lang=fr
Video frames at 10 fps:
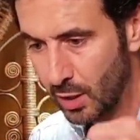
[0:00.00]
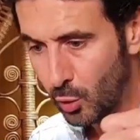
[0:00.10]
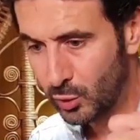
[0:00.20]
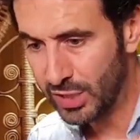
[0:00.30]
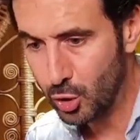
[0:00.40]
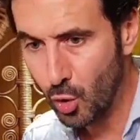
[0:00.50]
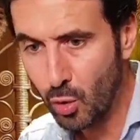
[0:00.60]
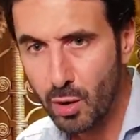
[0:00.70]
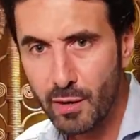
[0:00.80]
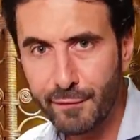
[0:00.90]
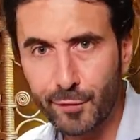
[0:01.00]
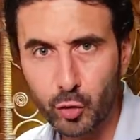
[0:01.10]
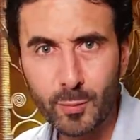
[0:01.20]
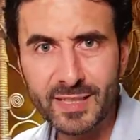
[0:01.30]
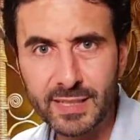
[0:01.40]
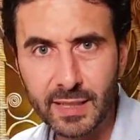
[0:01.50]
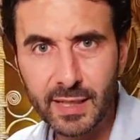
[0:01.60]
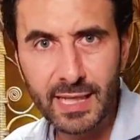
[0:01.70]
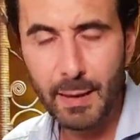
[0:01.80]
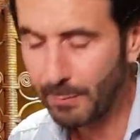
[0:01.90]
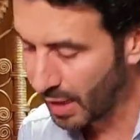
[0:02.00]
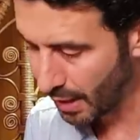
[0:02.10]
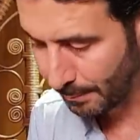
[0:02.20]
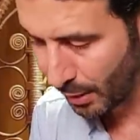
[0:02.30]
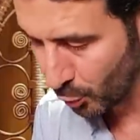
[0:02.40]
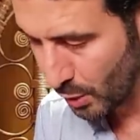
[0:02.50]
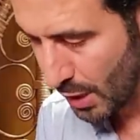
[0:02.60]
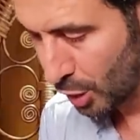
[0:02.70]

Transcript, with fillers: Coutinho, fantomatique. Il n'est pas apparu.